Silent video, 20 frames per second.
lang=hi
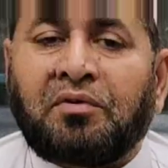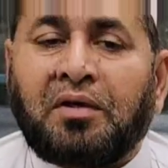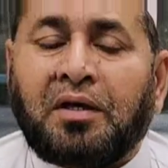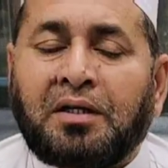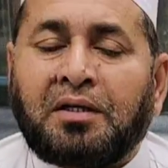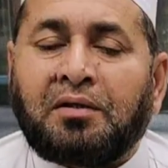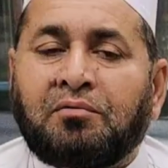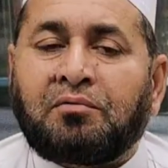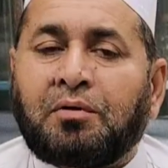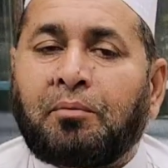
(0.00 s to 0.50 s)

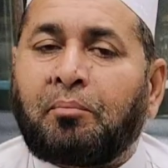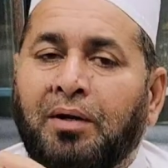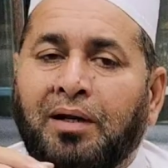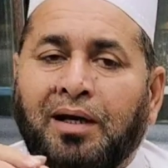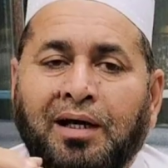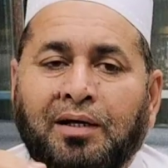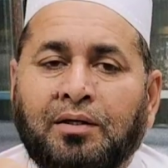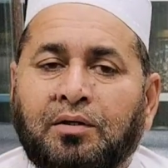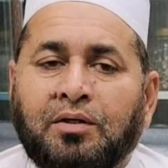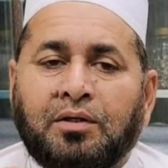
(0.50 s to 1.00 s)
है
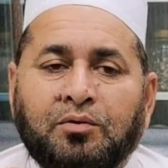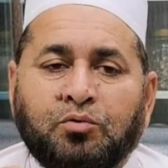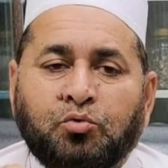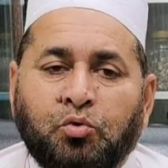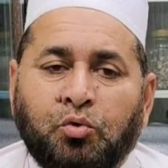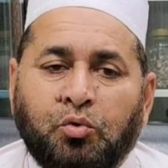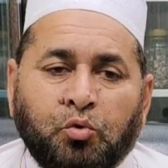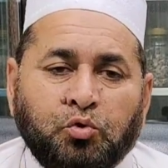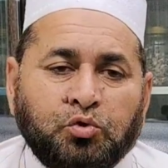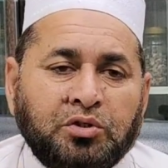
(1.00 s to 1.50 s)
ब्लाक तो
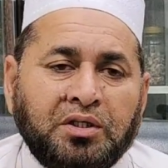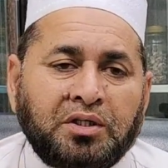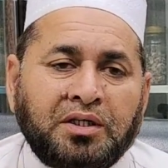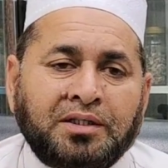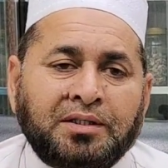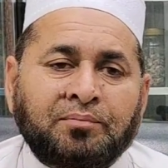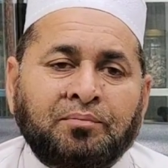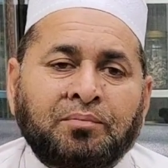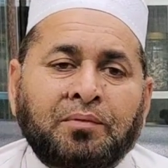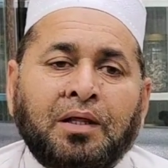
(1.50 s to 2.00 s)
होती नहीं
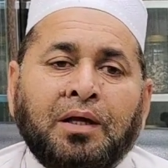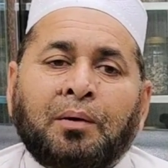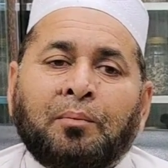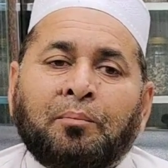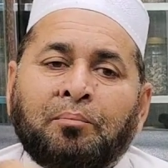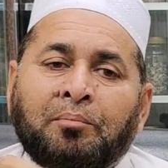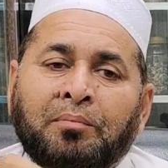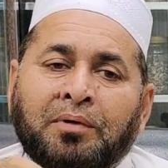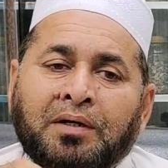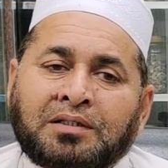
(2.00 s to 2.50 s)
है
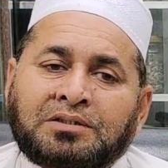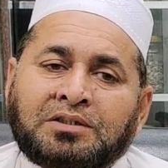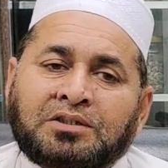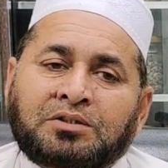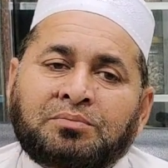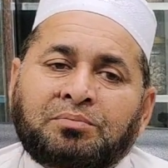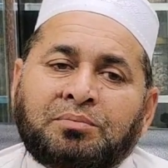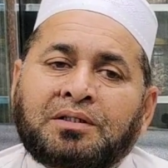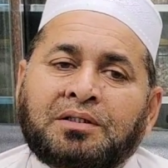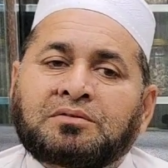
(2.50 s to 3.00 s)
मगर
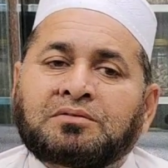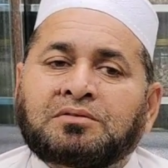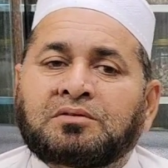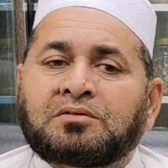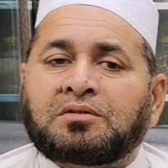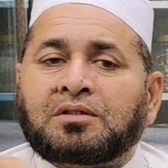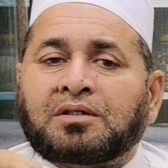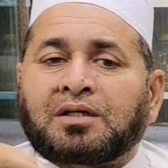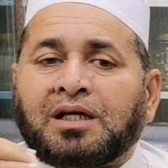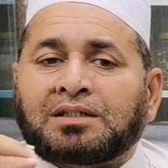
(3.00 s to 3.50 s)

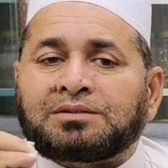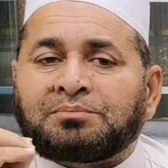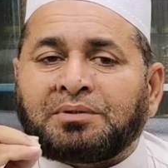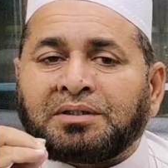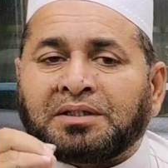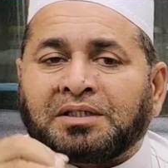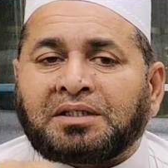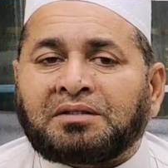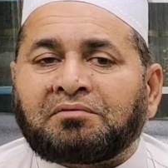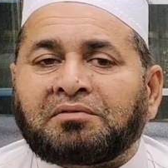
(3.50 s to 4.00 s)
इसमें गर्मी
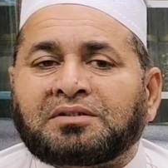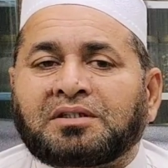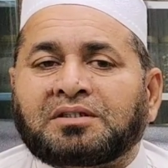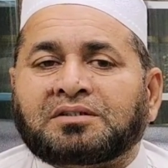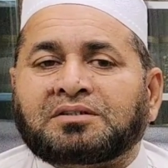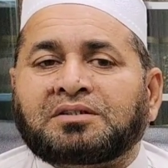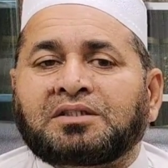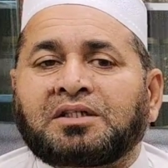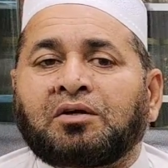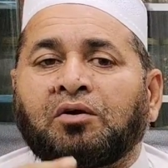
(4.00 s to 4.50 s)
की वजह
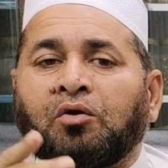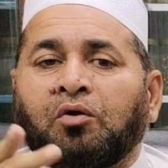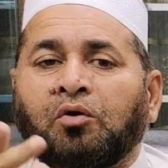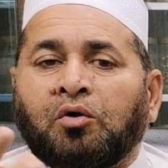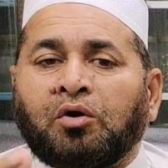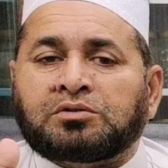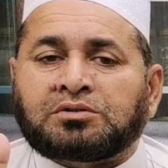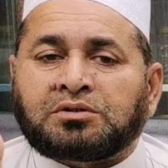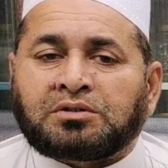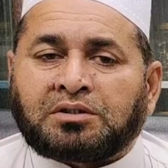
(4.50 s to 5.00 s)
से
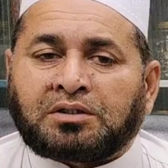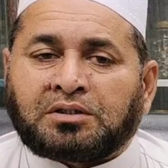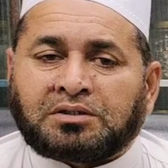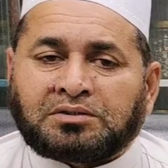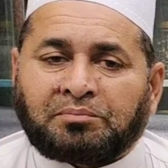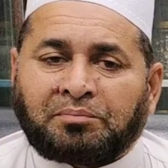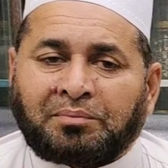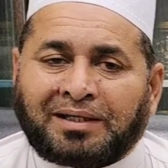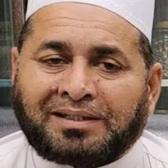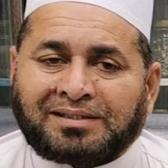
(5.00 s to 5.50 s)
और
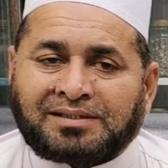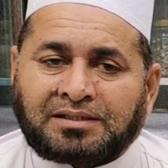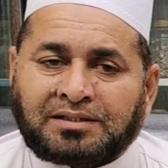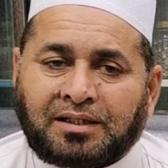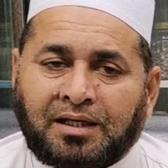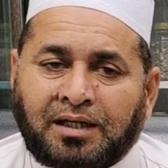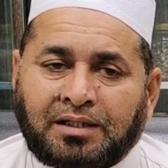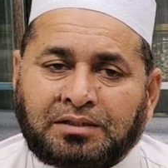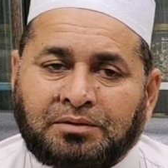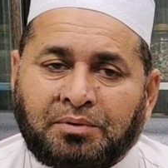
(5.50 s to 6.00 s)
मैंस की
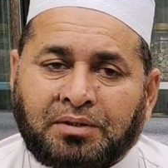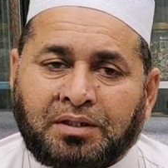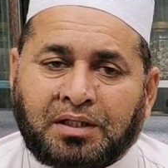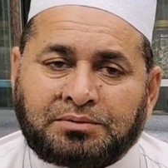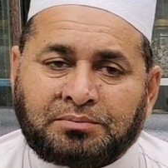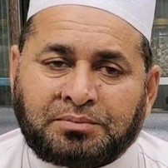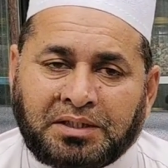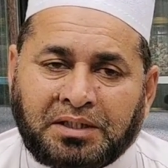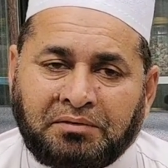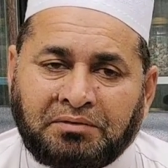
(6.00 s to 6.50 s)
हालत में
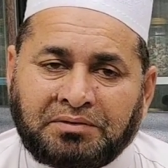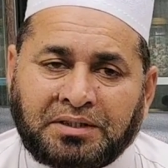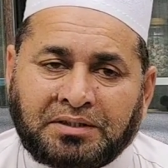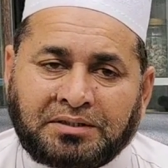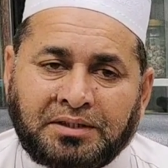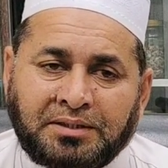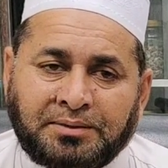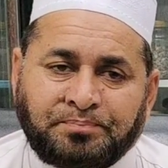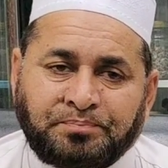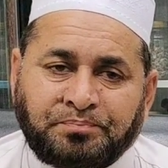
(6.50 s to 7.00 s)
गर्मी की वजह
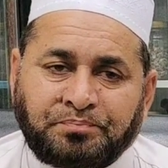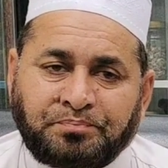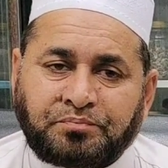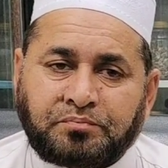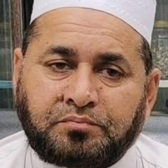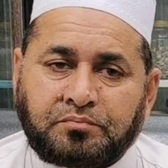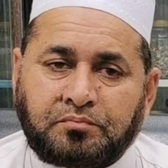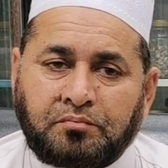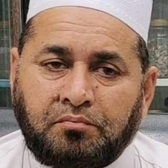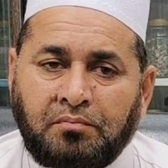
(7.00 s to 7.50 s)
से
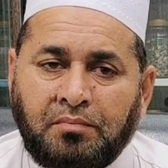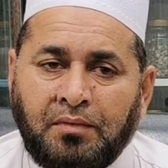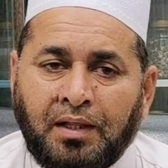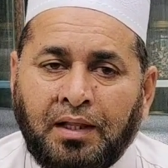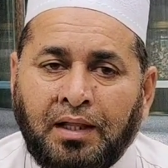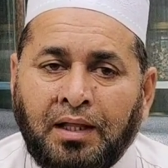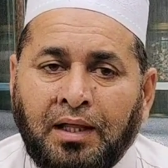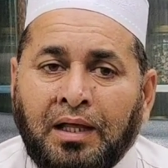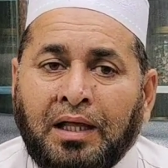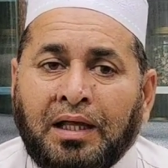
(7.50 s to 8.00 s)

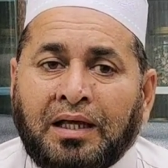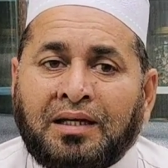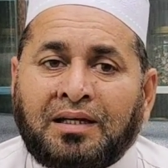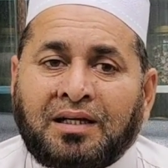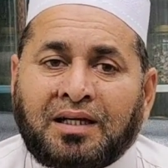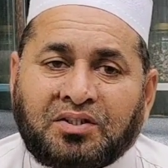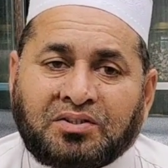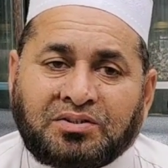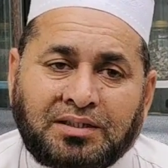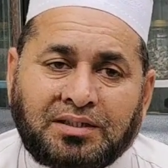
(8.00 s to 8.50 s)

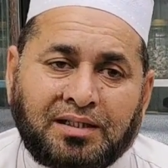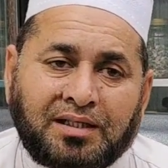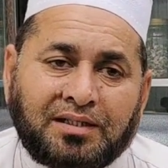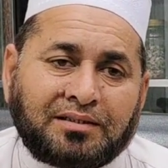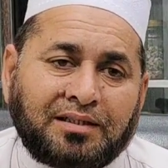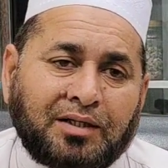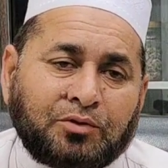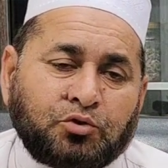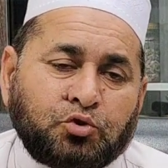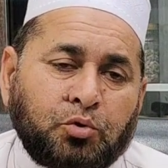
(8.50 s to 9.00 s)
कसरत के
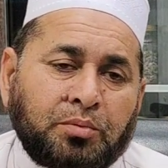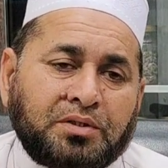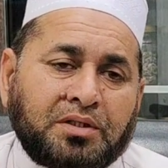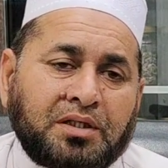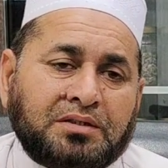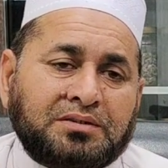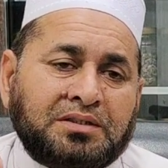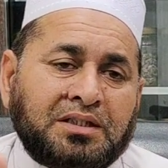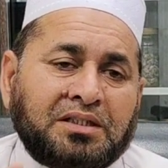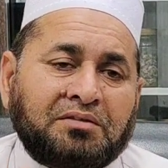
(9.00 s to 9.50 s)
साथ सोबत
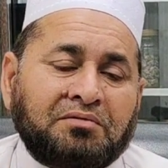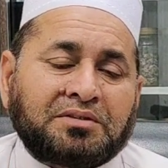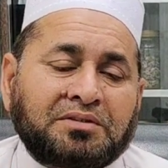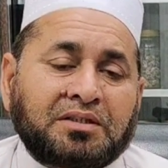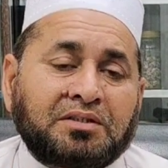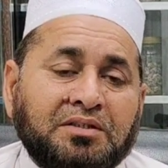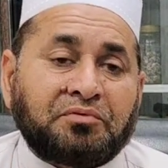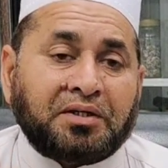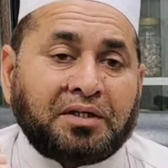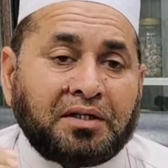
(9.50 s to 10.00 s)
करने की वजह
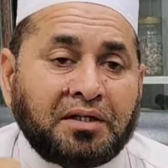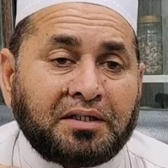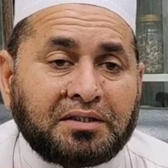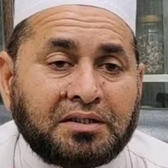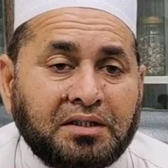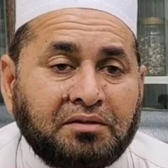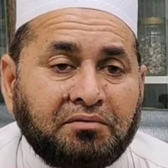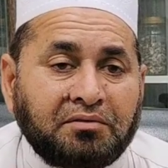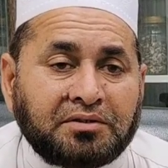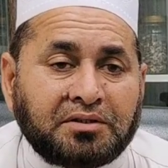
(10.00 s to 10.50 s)
से वीकनेस
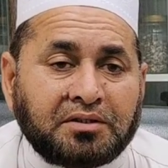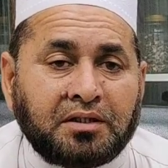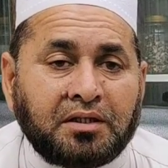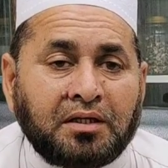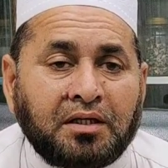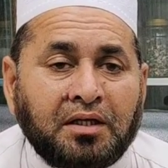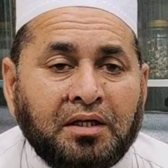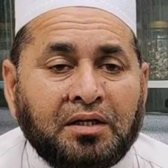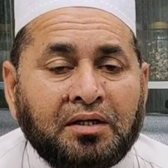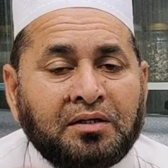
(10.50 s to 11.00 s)
की वजह से
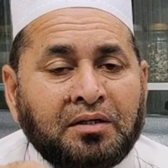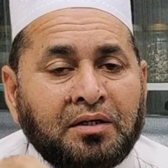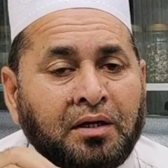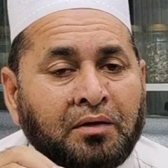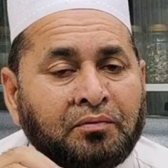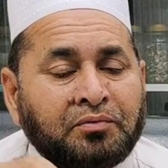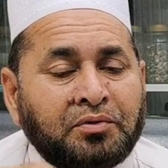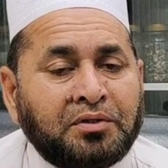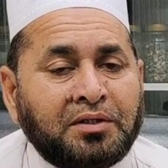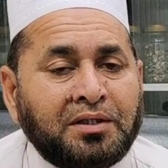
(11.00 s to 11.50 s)

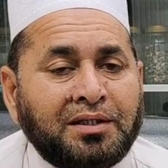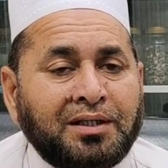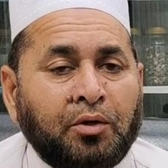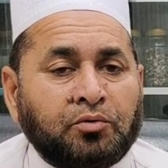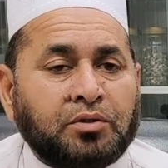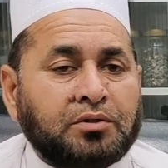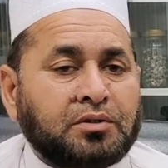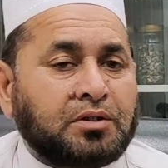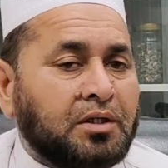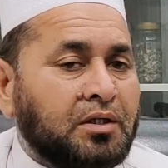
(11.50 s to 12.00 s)
नफ्स ढीला हो
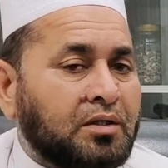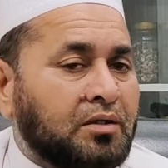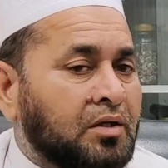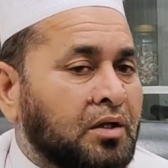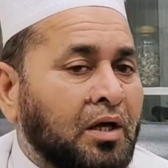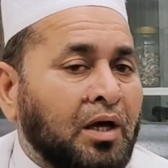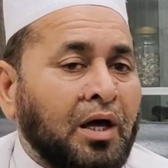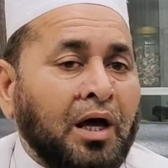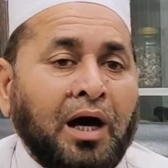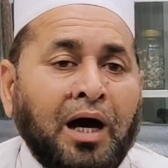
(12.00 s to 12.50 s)
जाता है
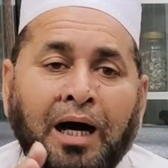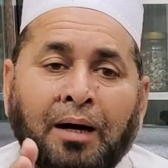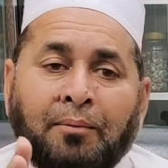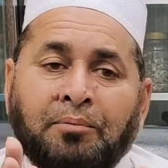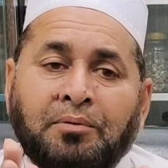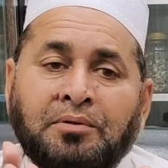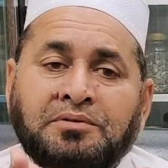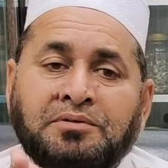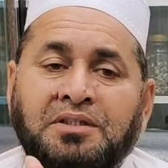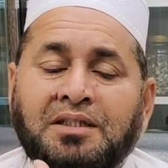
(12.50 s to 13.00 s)
अब
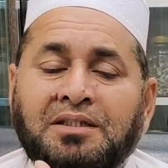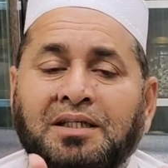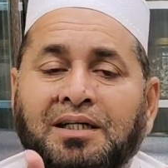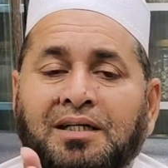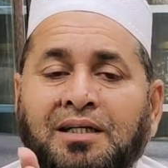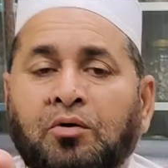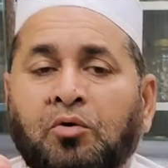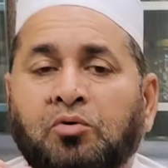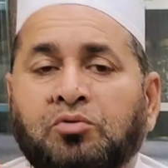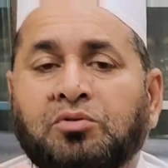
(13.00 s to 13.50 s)
ये
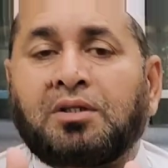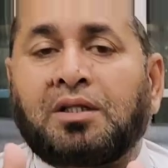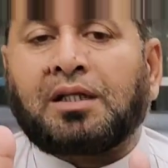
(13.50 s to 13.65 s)
देखना होता है कि